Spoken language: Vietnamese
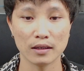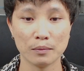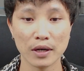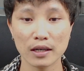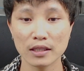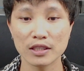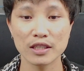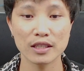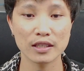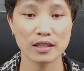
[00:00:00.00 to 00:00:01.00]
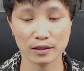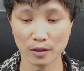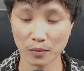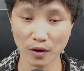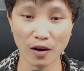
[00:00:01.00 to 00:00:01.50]
mơ chỉ
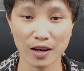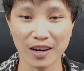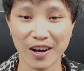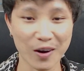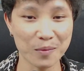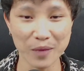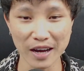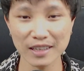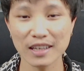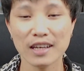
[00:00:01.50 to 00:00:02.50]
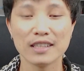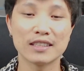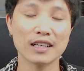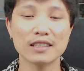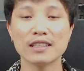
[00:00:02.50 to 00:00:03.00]
cầm đo róm bán
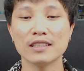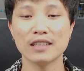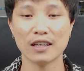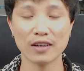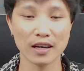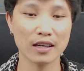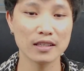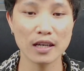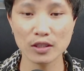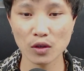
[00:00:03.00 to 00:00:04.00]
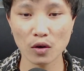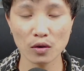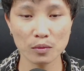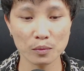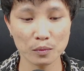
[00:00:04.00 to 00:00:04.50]
chẳng cứ ok dương
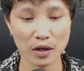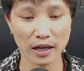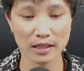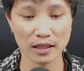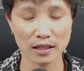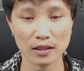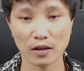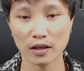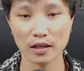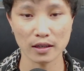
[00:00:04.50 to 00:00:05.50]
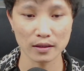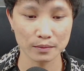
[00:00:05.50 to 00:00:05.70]
trôi mà can sạch riêng đó nè